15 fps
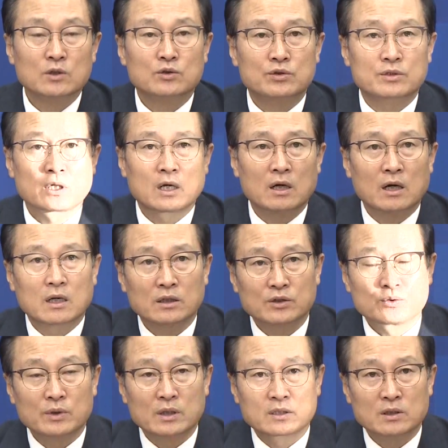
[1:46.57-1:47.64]

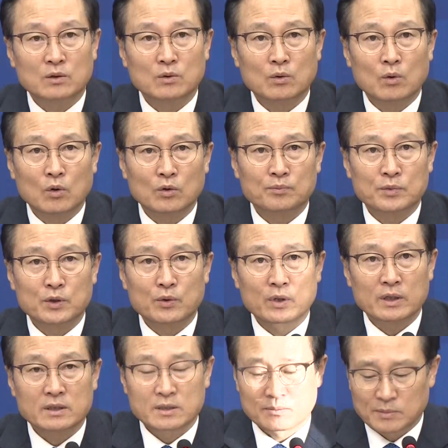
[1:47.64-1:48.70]
수사하기 위해서 꼭
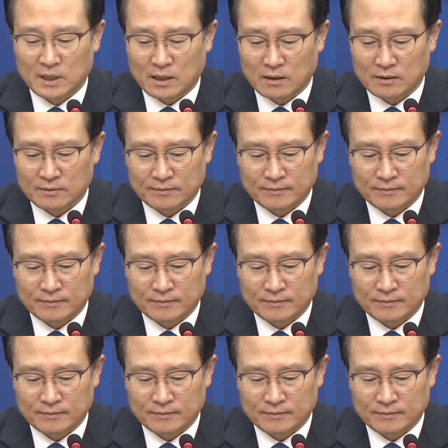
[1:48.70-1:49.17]
필요했습니다.